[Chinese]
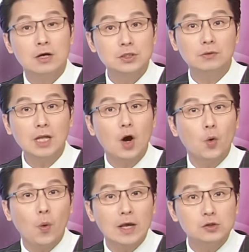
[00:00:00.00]
受到
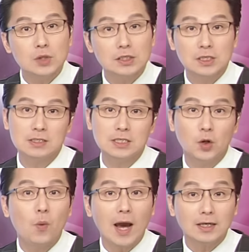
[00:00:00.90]
关税政
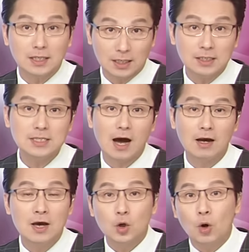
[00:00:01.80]
策外溢的影
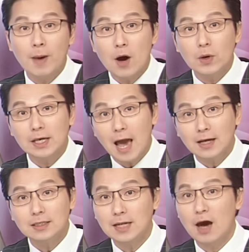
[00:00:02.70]
响，恐怕会
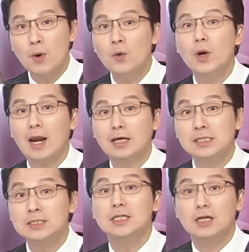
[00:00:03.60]
压抑台湾未来
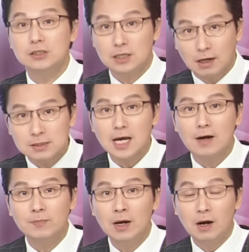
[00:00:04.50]
经济的成长。